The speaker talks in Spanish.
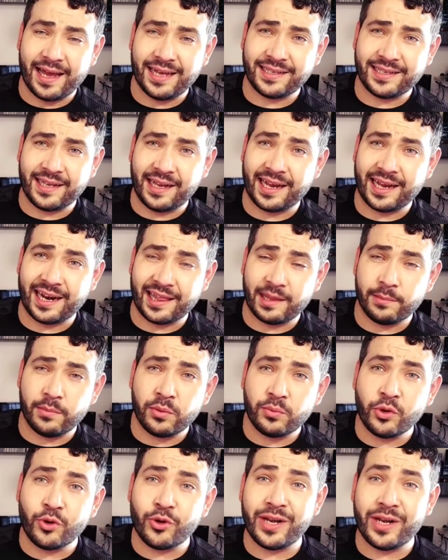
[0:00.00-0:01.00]
es el
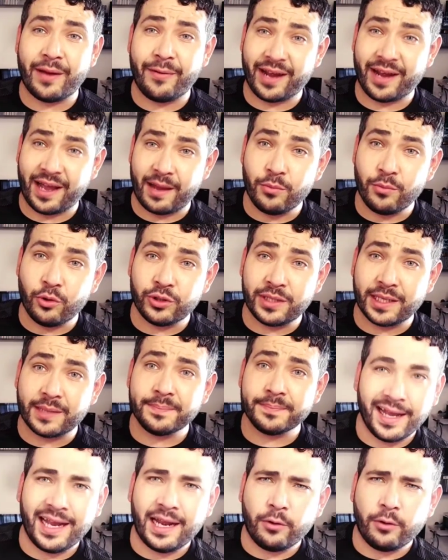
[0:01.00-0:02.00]
cardamomo, la
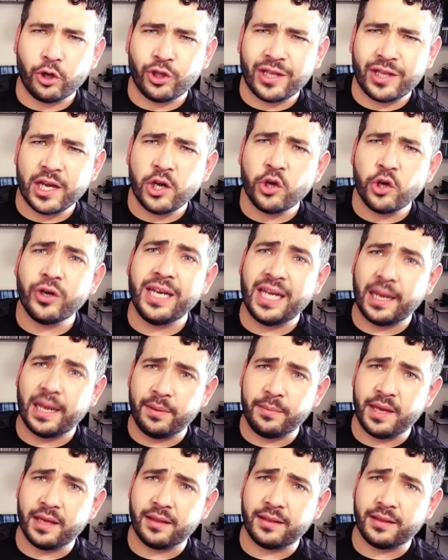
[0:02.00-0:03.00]
bergamota, el abrotano y la
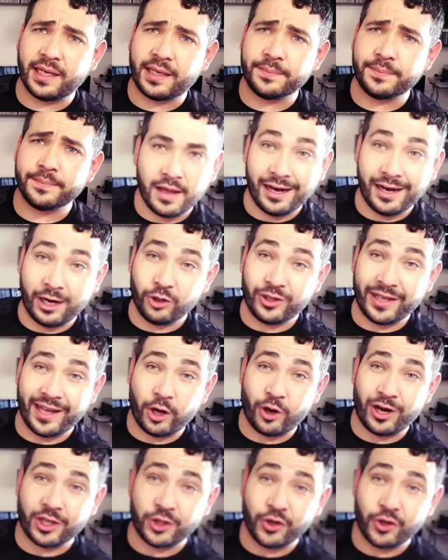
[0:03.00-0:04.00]
pimienta. Las notas de
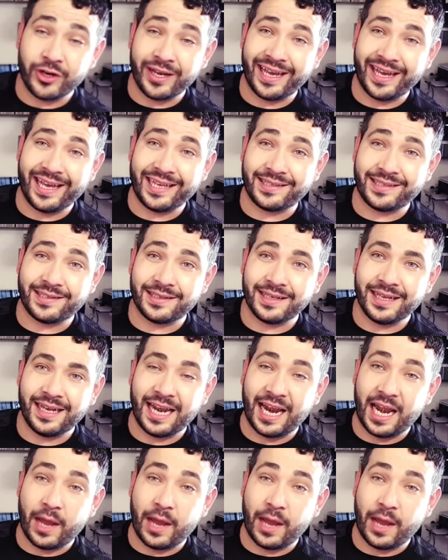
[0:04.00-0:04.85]
corazón es la